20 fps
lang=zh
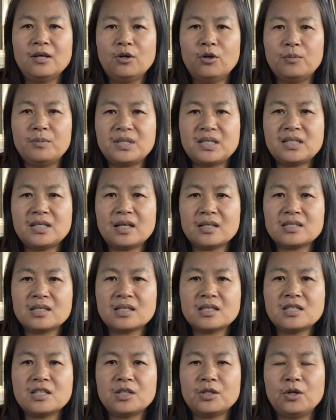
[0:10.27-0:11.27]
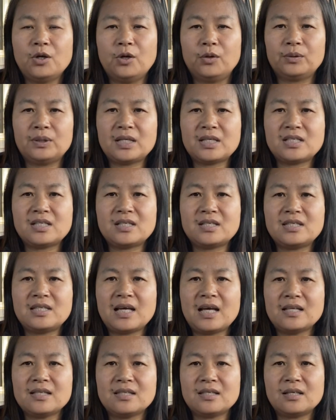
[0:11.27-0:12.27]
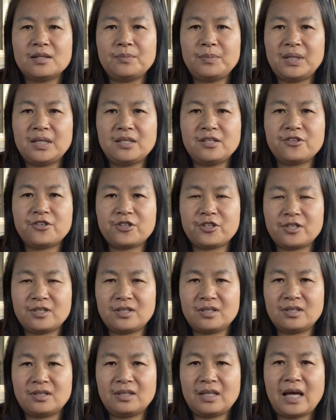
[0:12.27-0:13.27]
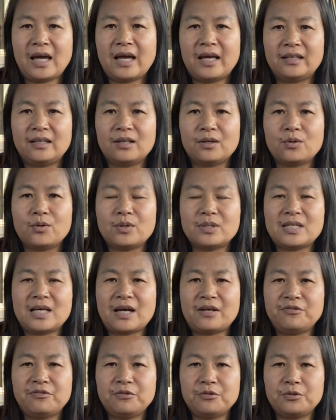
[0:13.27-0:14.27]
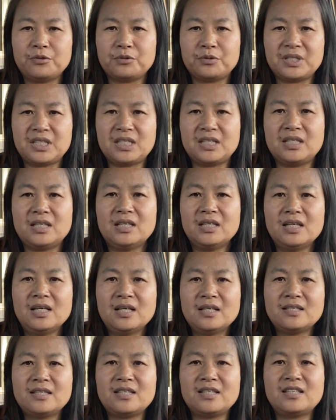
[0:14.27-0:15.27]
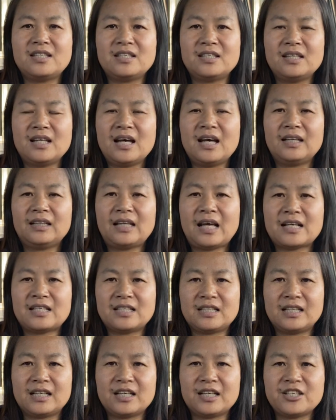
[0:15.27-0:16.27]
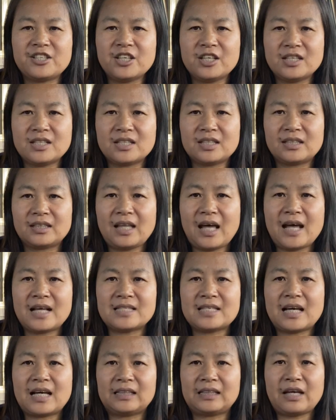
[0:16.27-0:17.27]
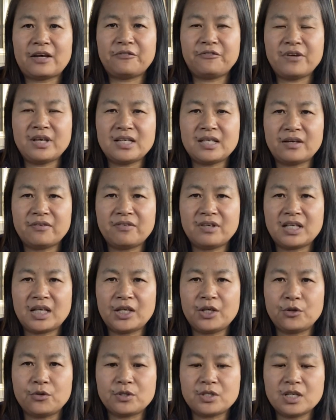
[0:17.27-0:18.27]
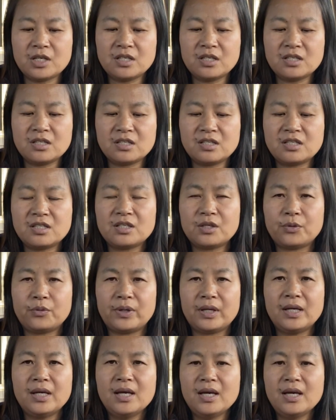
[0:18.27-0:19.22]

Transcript: 我们知道曾庆红呢是江泽民时代的国家副主席，其实呢他是一个政治大家，他非常非常有政治智慧。